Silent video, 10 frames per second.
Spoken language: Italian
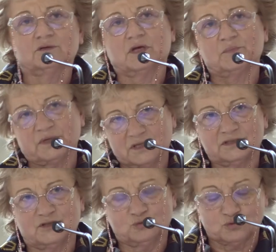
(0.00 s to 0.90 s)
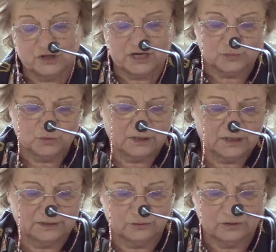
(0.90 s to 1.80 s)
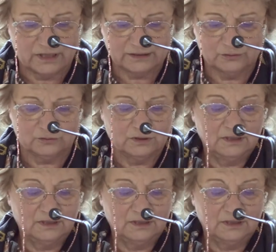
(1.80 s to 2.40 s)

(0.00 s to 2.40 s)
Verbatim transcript: e piena di entusiasmo dall'altro lato